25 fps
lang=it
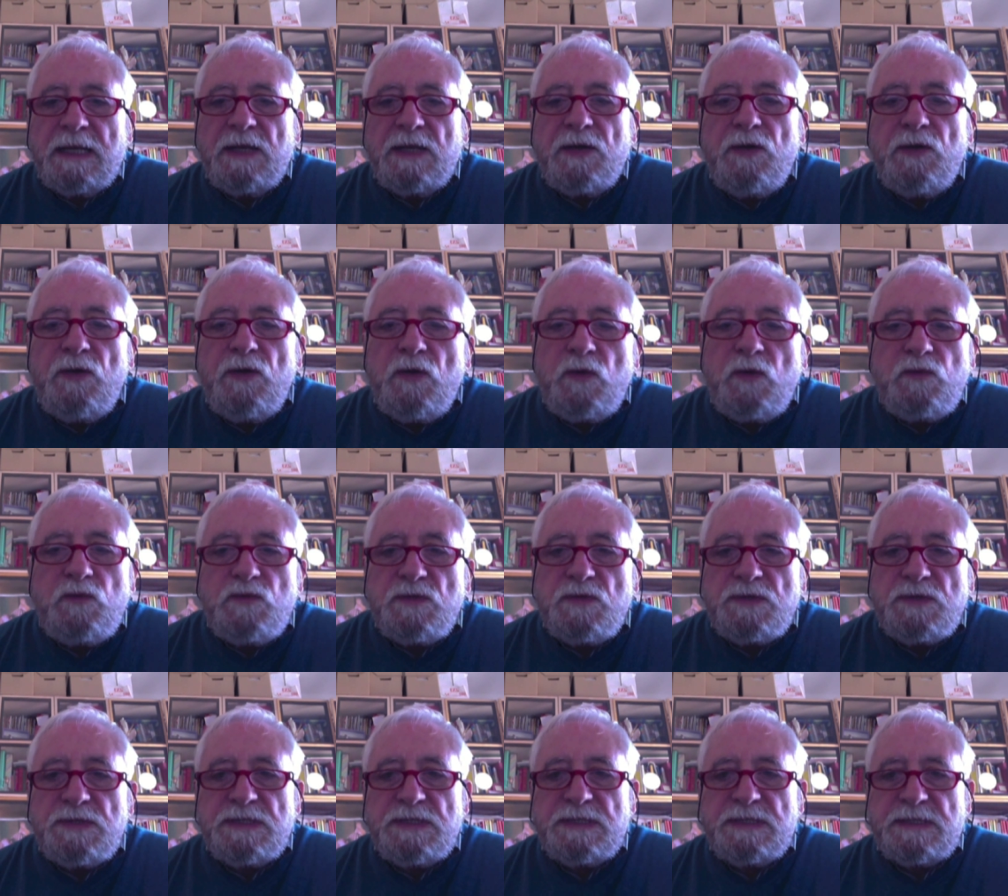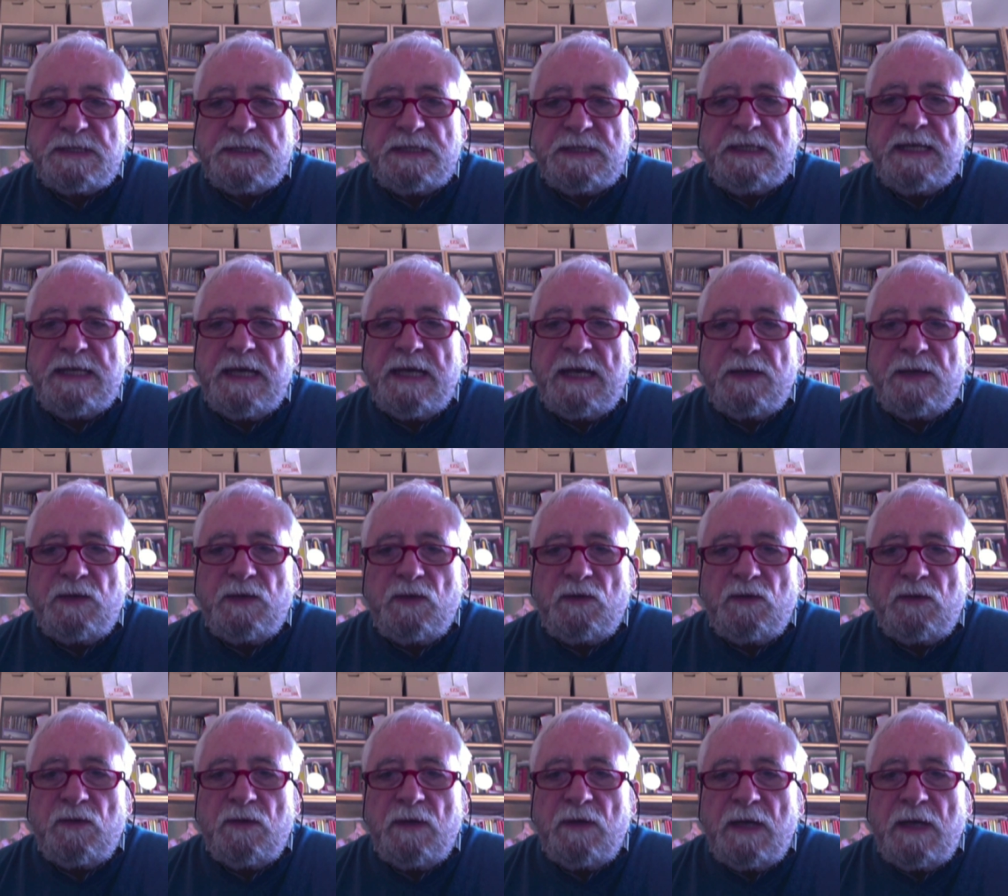non ci,
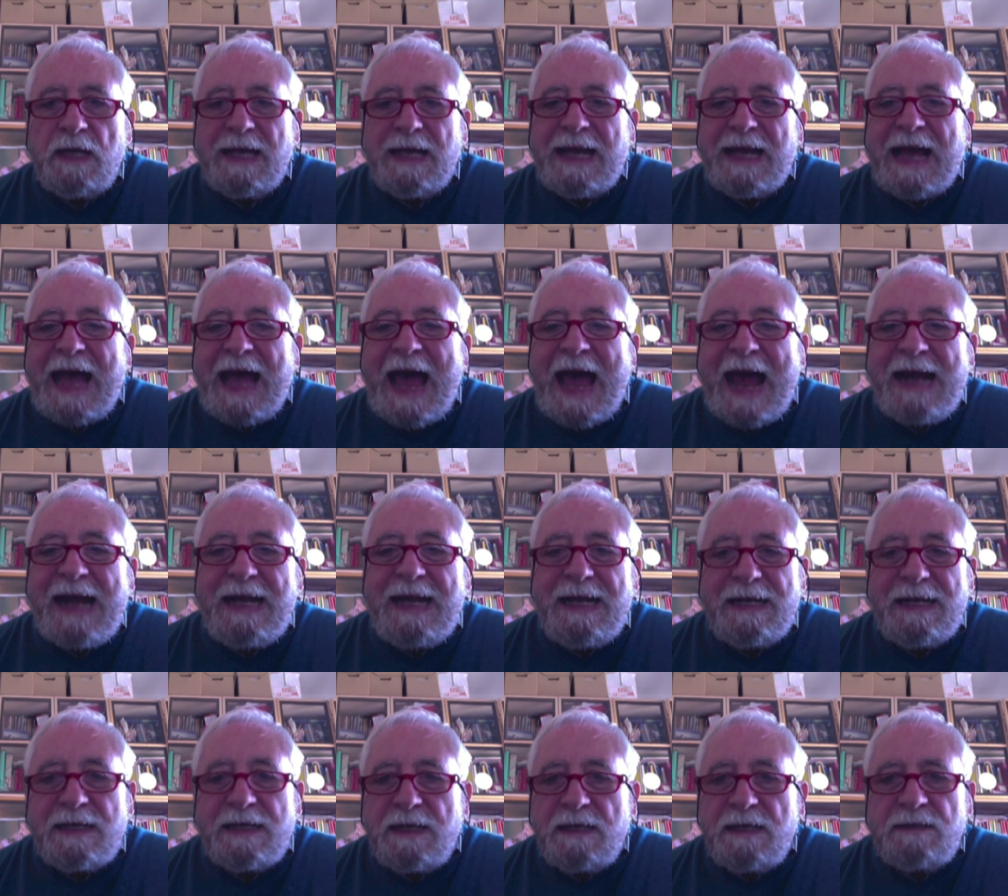siano al,